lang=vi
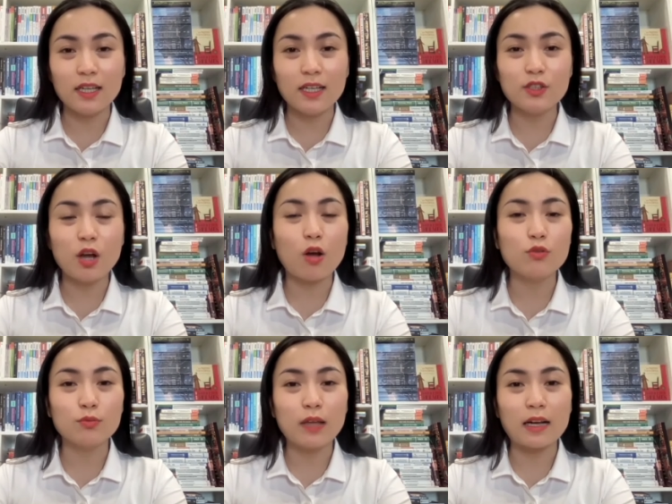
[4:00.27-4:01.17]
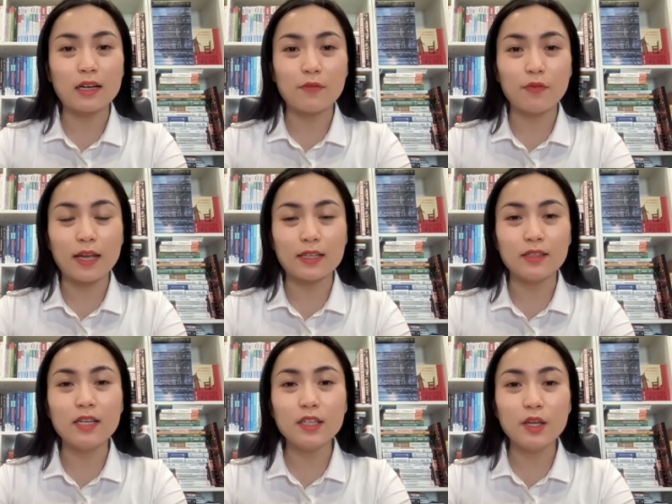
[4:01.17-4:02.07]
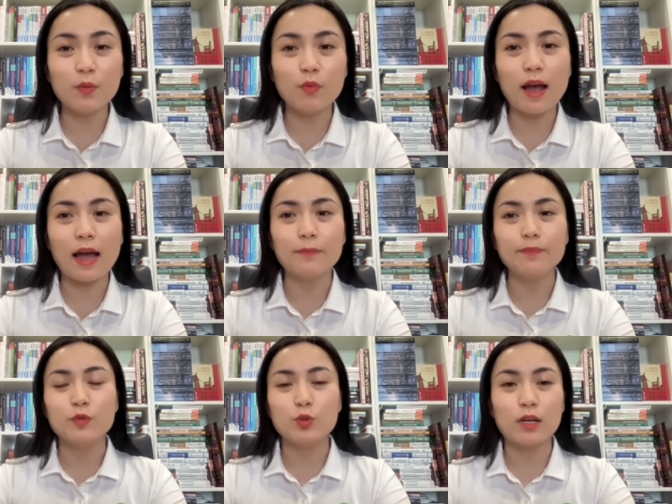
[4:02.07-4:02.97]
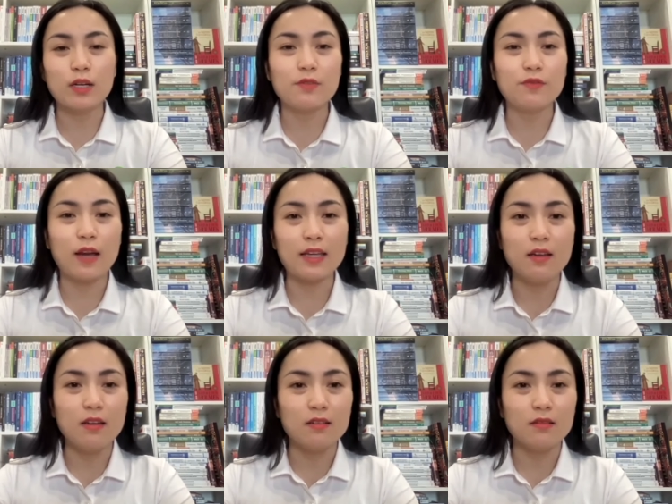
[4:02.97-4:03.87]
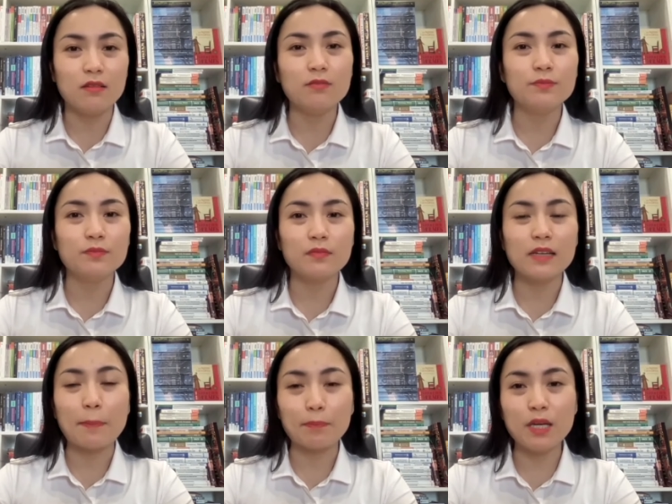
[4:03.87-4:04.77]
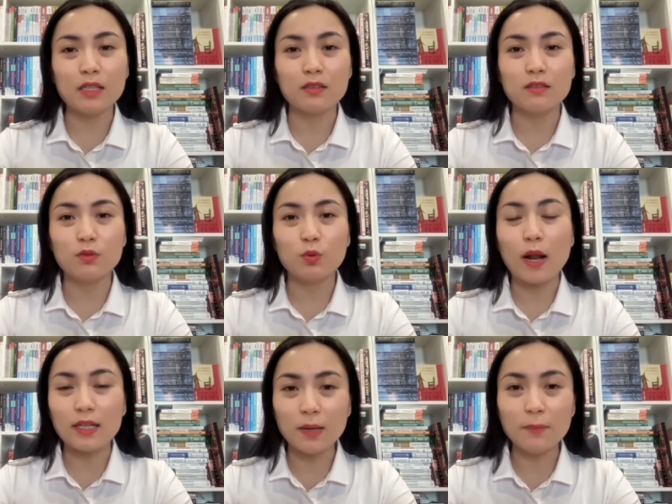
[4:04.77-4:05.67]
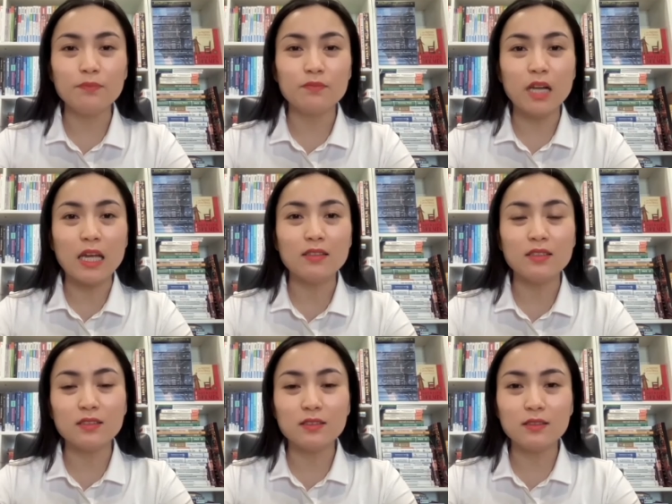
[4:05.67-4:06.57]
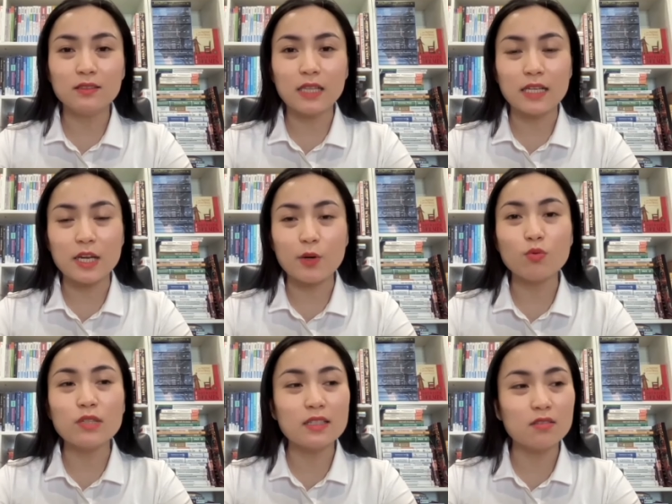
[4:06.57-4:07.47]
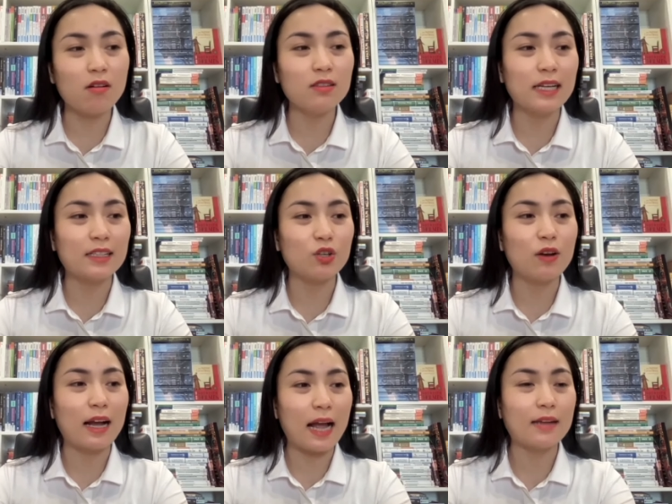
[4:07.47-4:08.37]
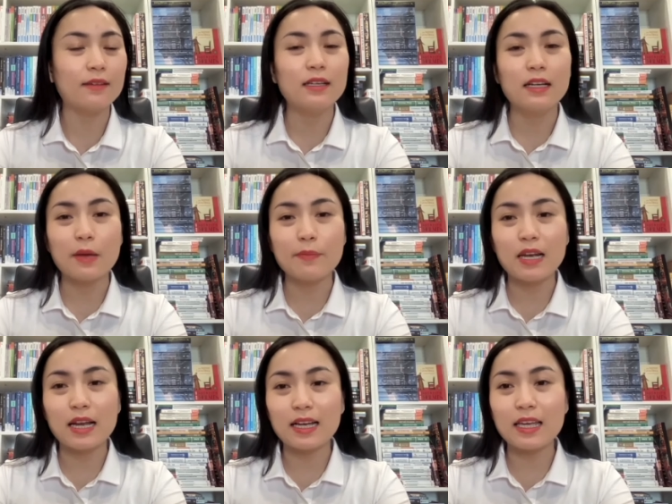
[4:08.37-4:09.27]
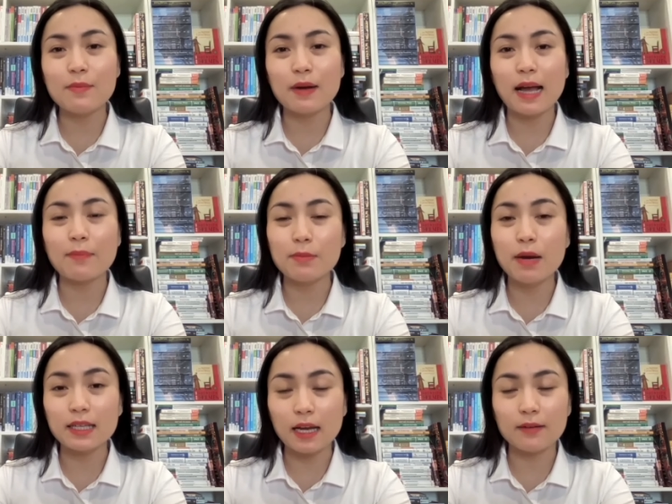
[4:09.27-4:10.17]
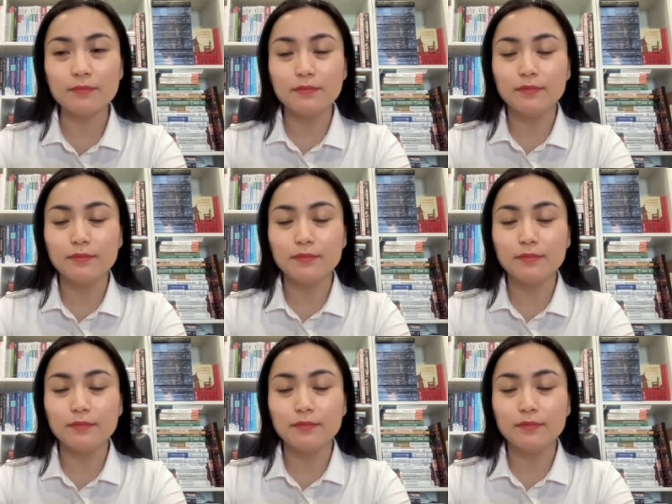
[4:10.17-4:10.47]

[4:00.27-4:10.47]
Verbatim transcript: khiến cho chúng ta cần phải nghiên cứu và chúng ta cần phải um, đặc biệt quan tâm đến cái chế độ dinh dưỡng dành cho lá gan đặc biệt là khi mà gan bị bệnh ha